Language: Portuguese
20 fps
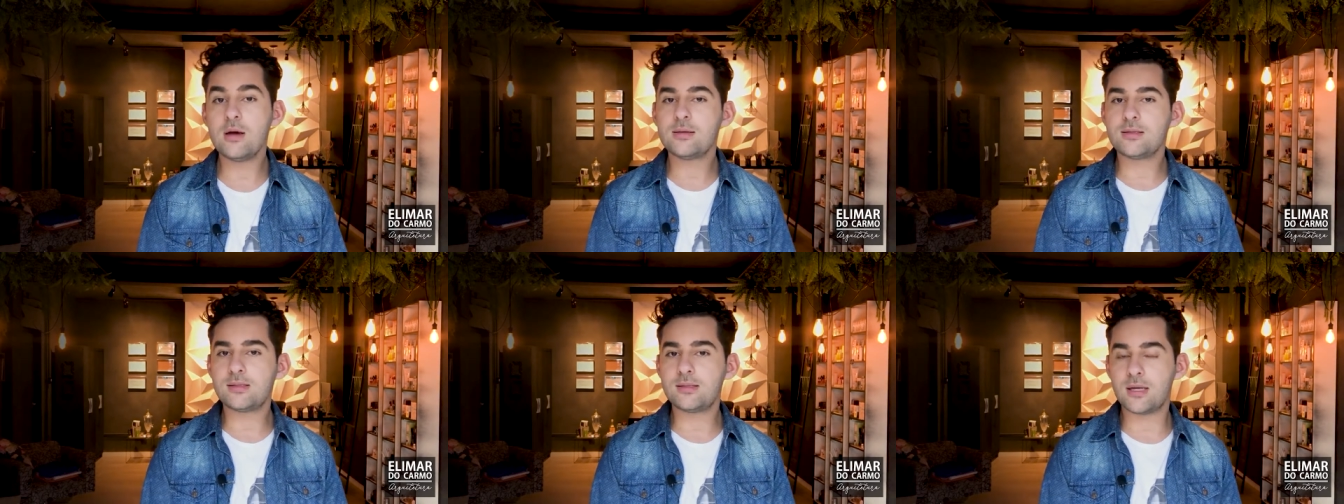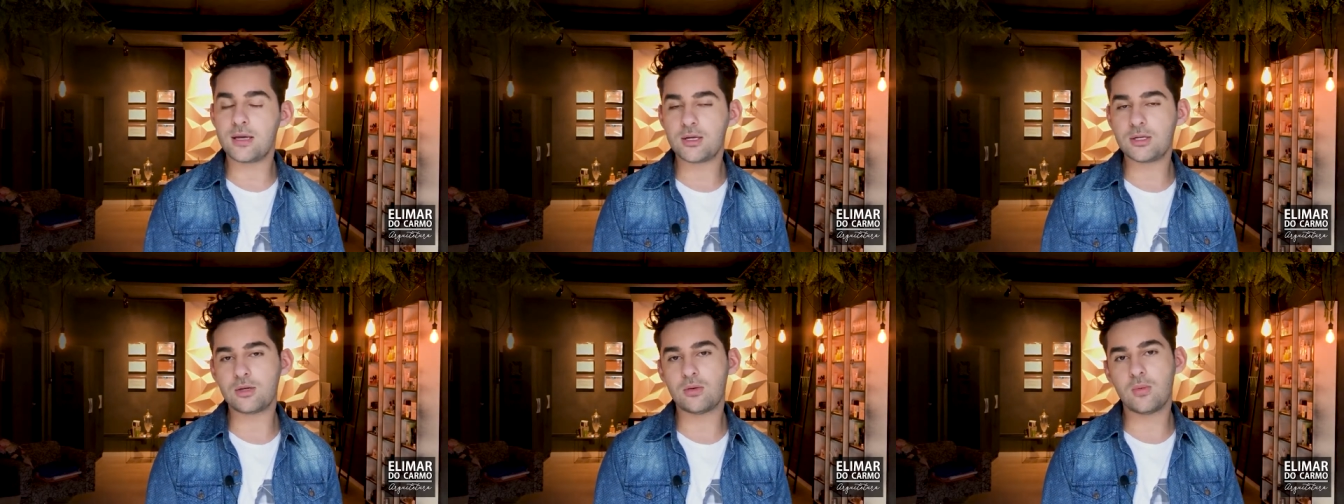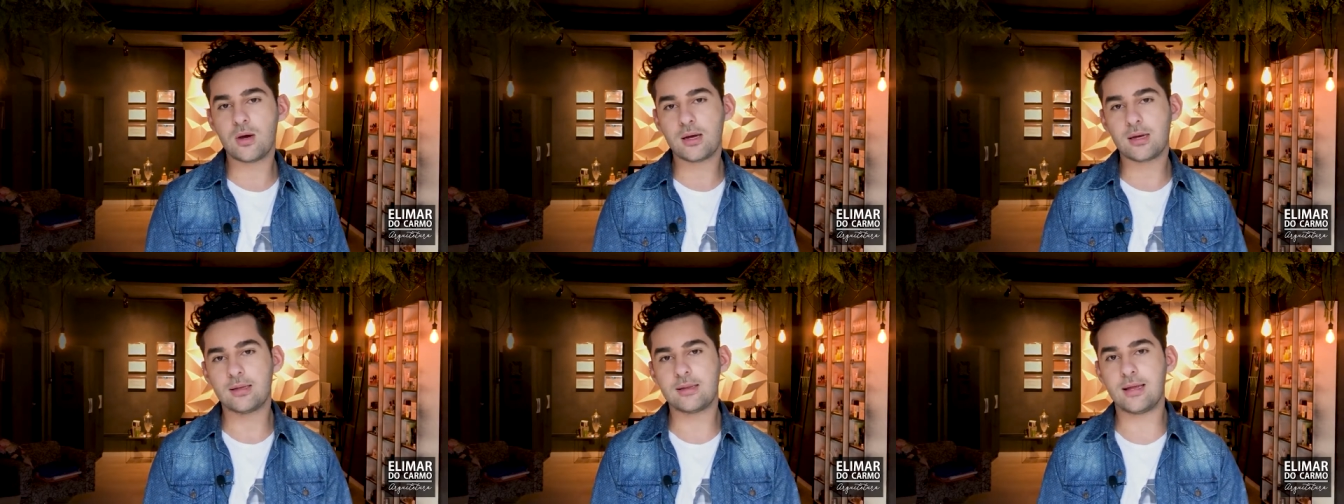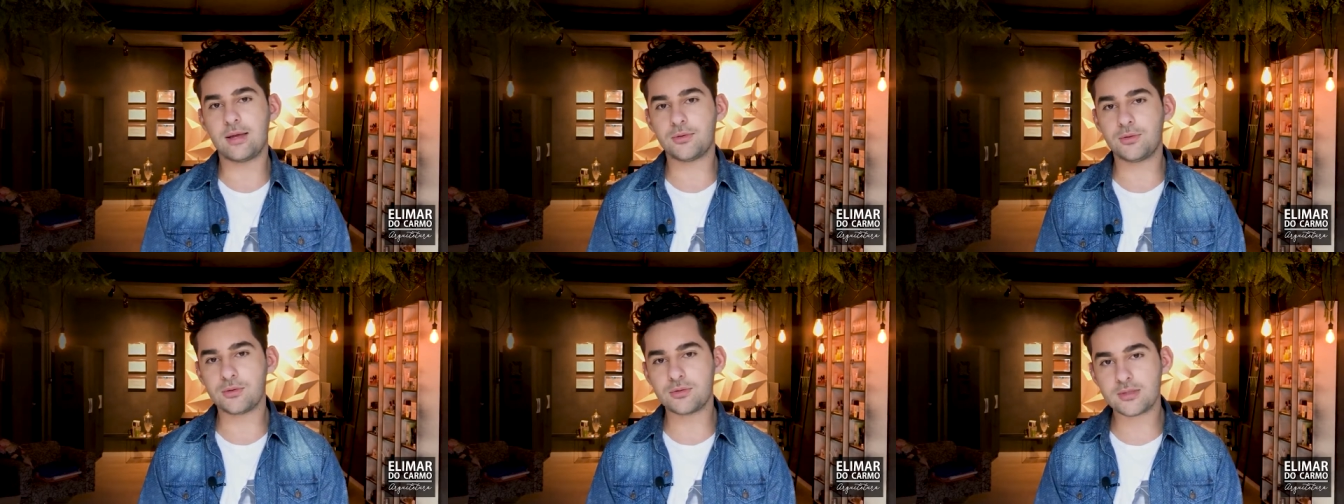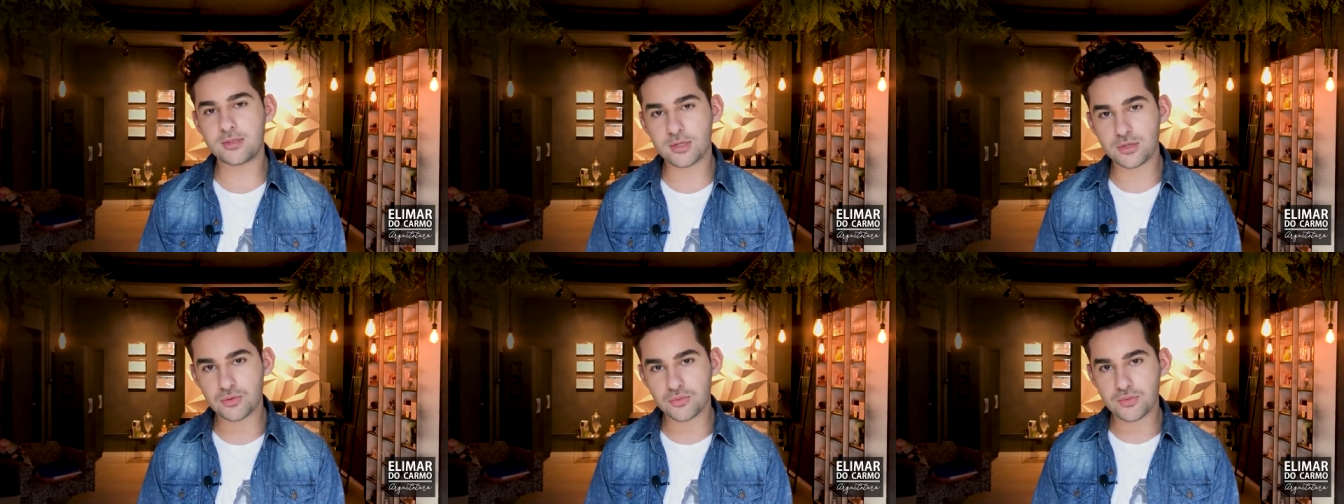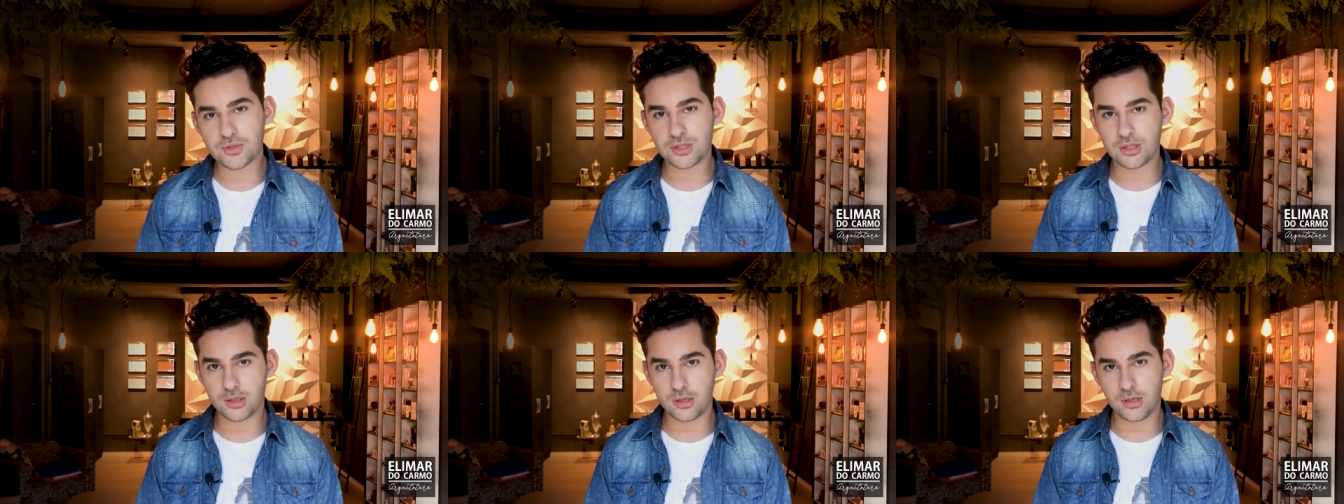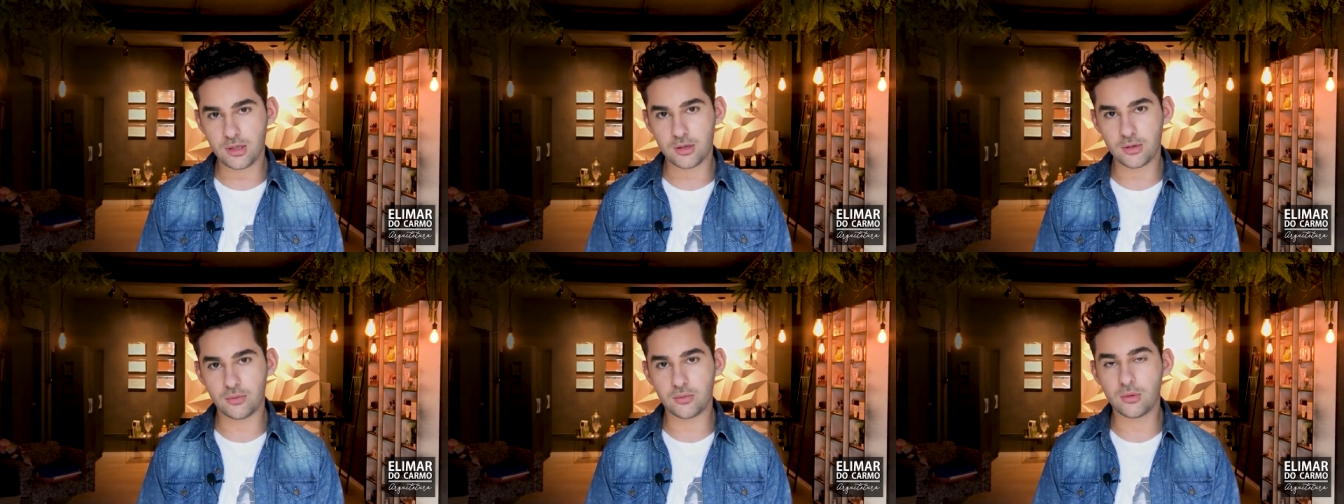seja um arquiteto ou seja um
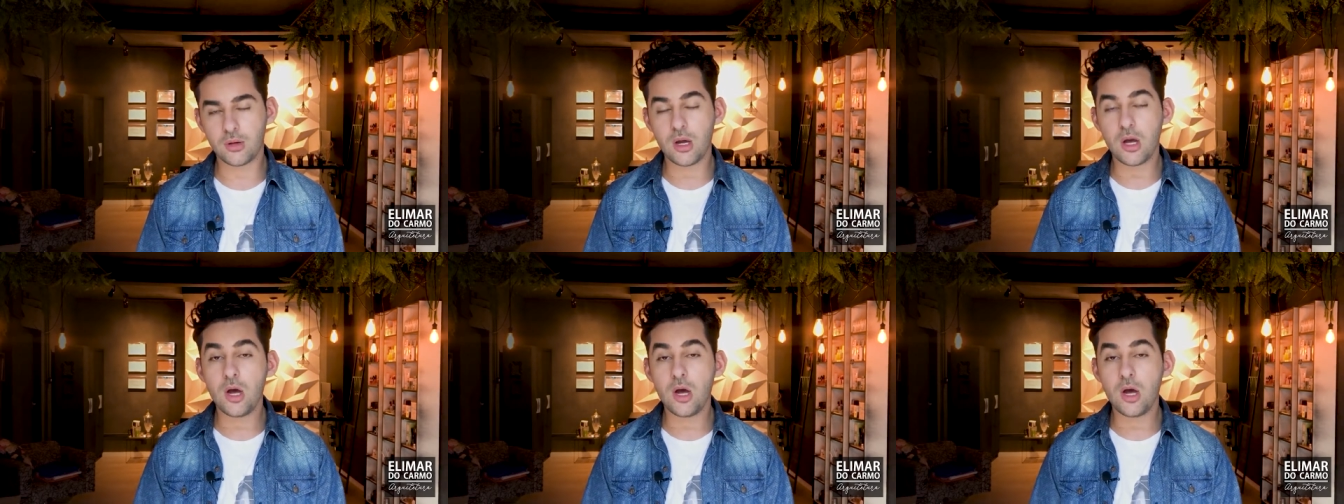engenheiro.